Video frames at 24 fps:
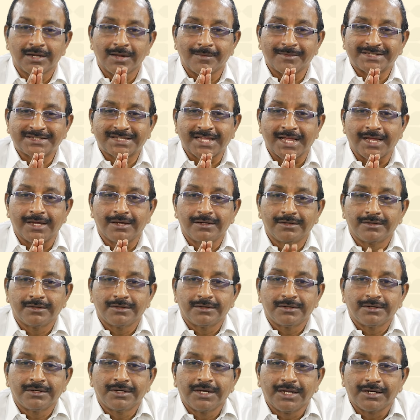నమస్తే
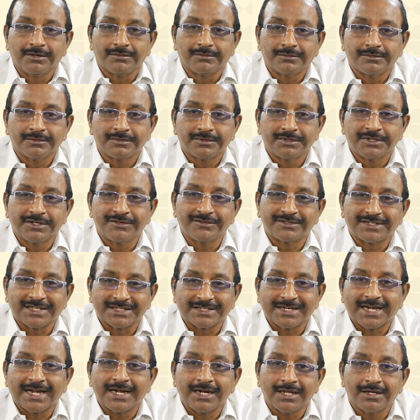నేను జీవ
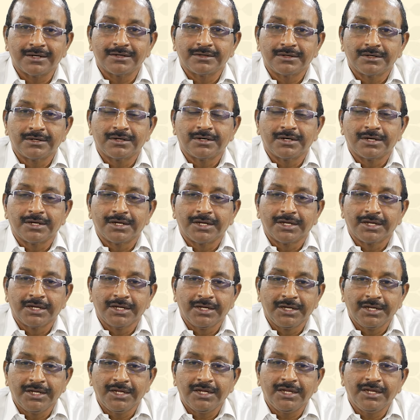సత్యనారాయణ
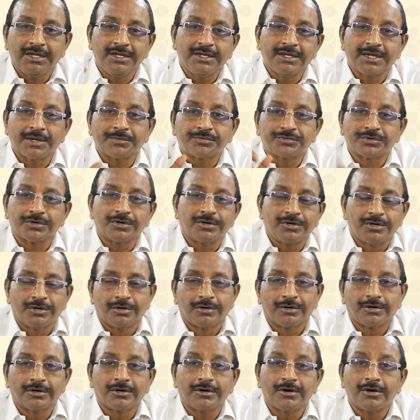ఈ ఎపిసోడ్లో
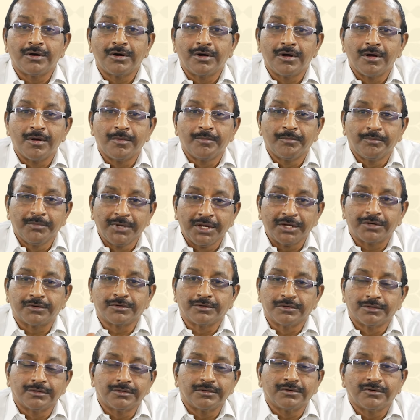మీకు
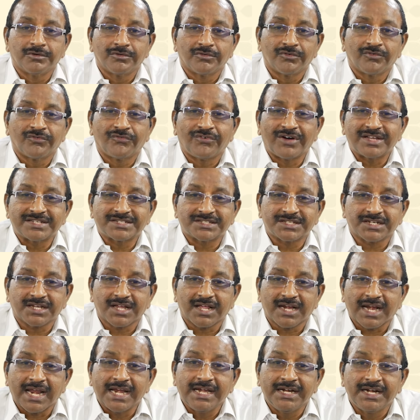ఫస్ట్
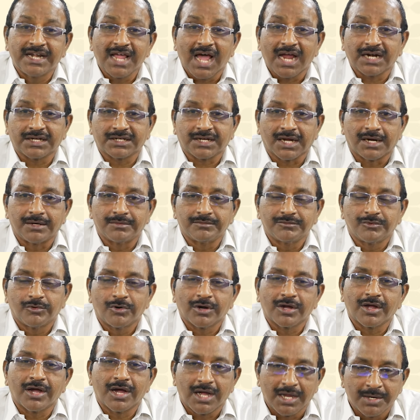క్రై డాట్ కామ్
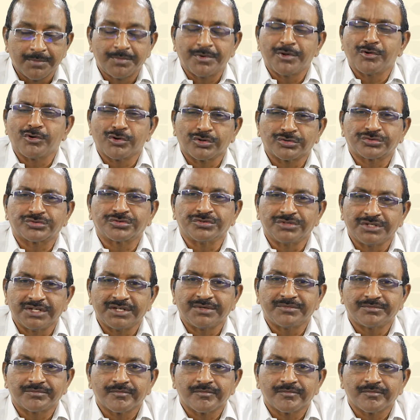ఒక ఐపీఓ వస్తుంది